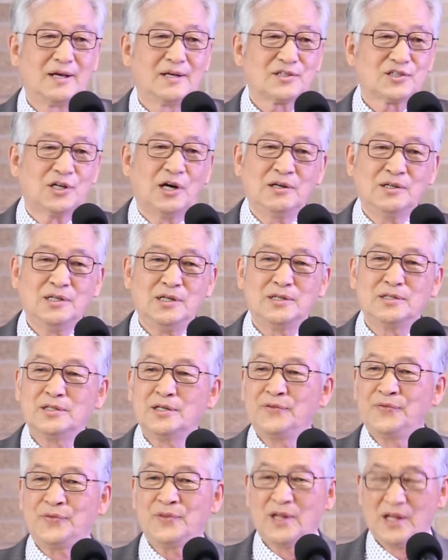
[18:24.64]

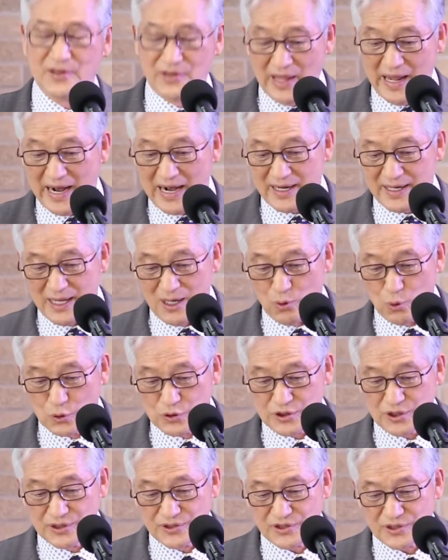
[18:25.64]
성령은 내 안에
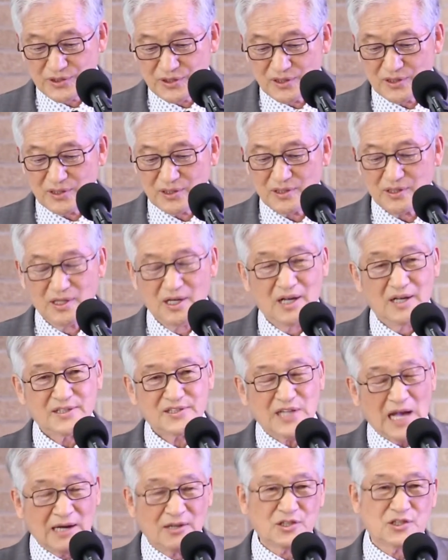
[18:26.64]
오셔서
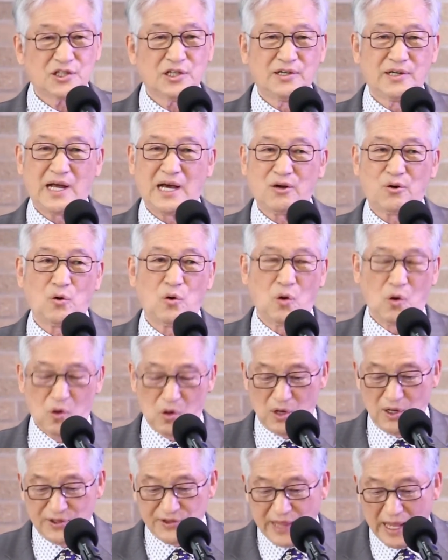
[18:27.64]

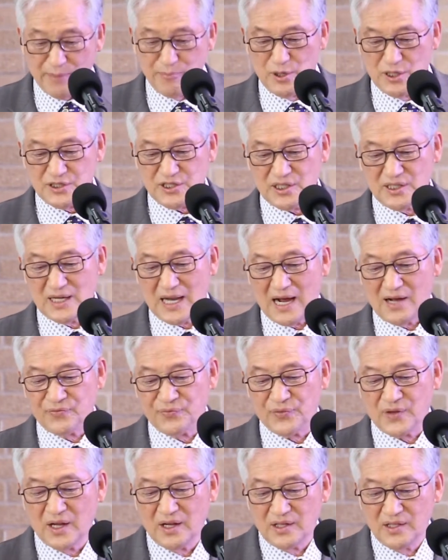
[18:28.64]
상처나고 데미지
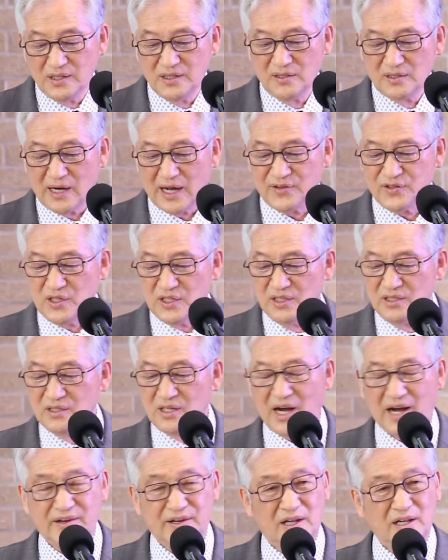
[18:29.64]
난 이러한
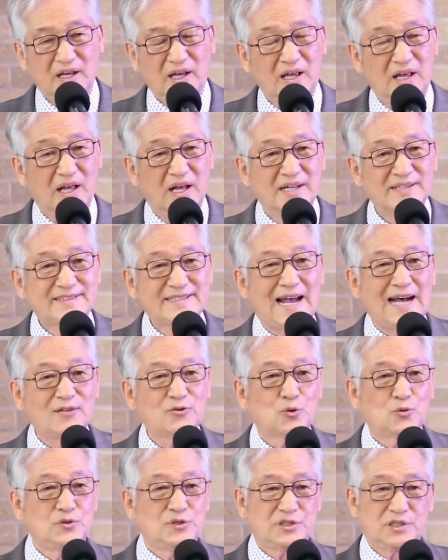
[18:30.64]
인간에게
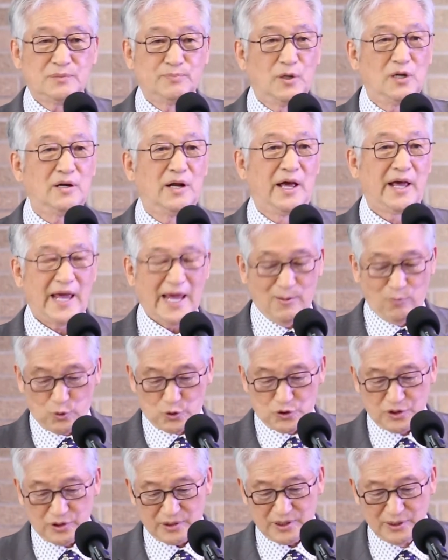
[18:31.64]
자존심을
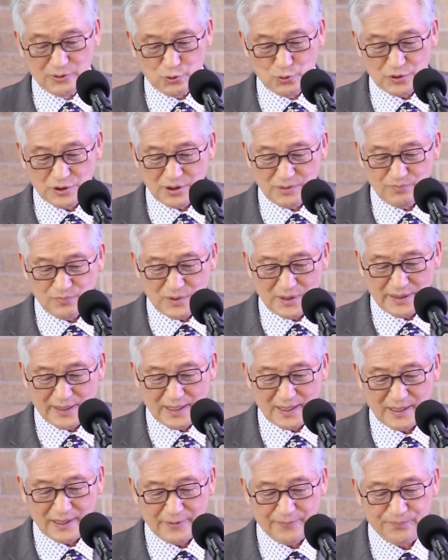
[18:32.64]
회복시켜
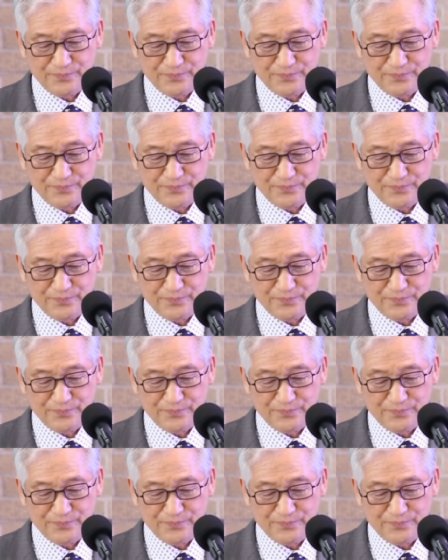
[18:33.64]
주십니다.